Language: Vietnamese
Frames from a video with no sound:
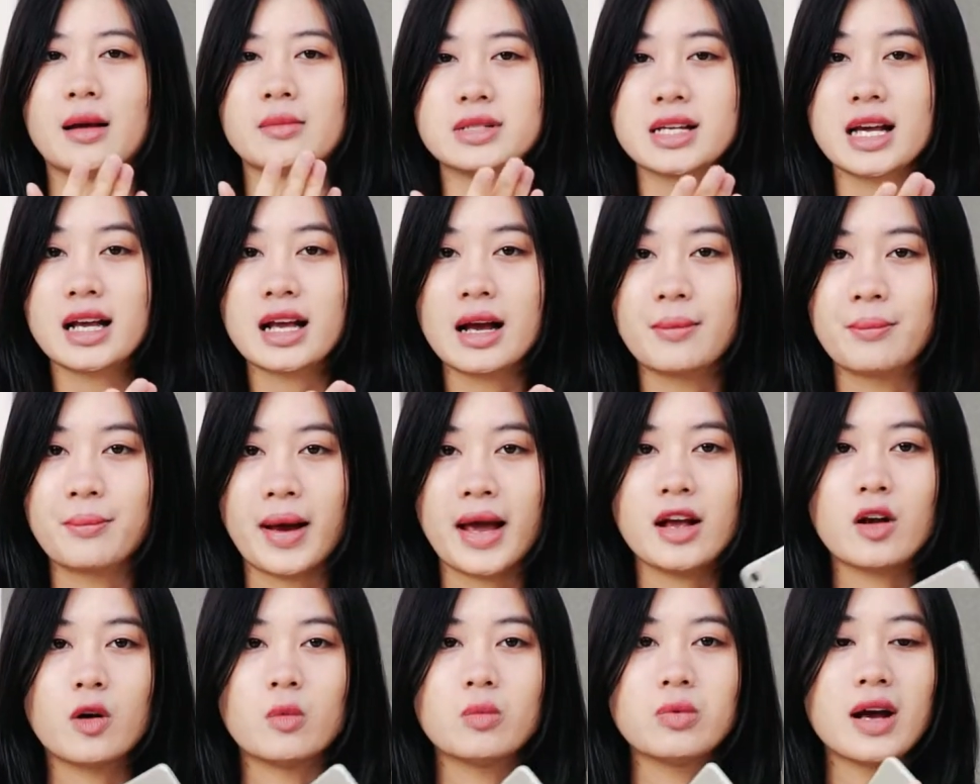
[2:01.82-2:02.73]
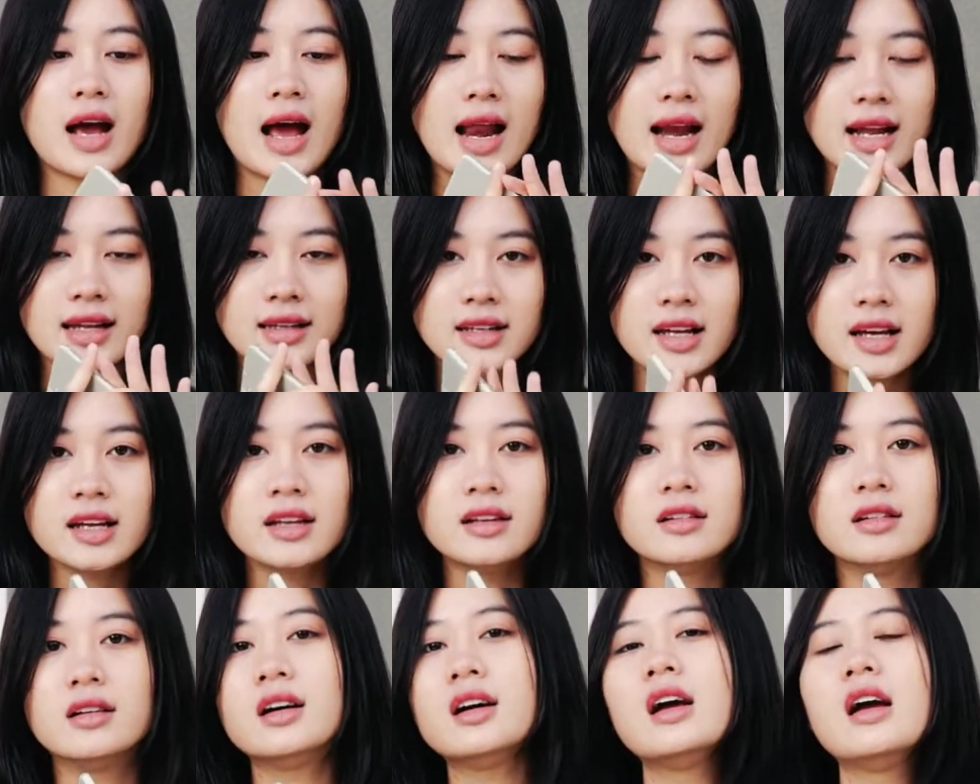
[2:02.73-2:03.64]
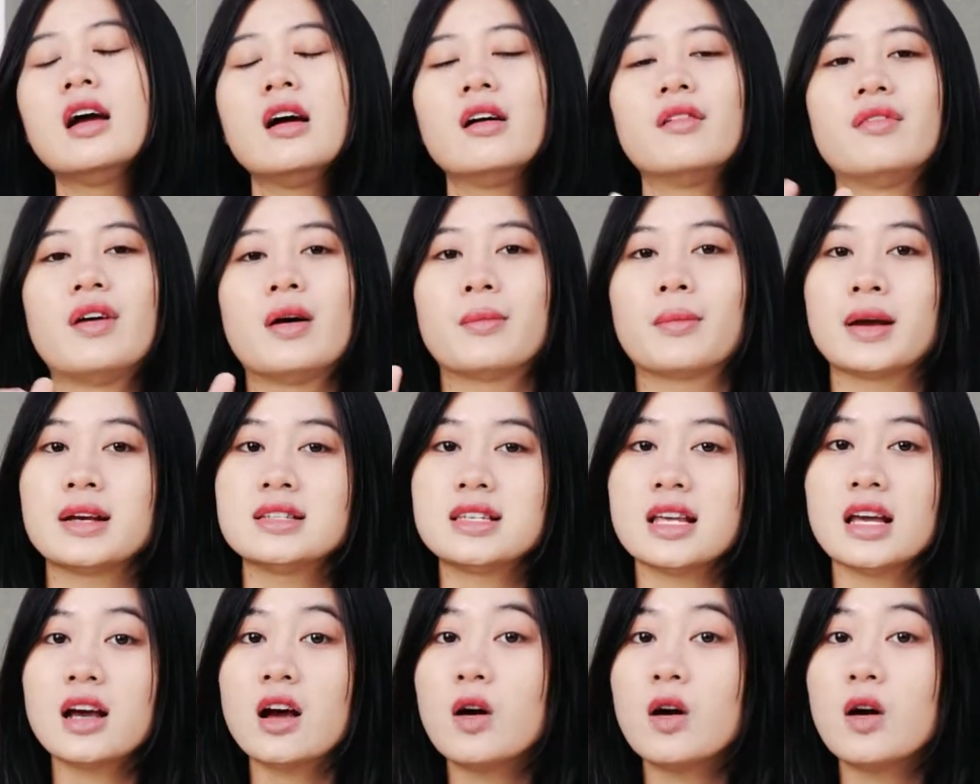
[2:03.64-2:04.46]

cảm giác cầm máy cũng khá là thích nữa và máy sẽ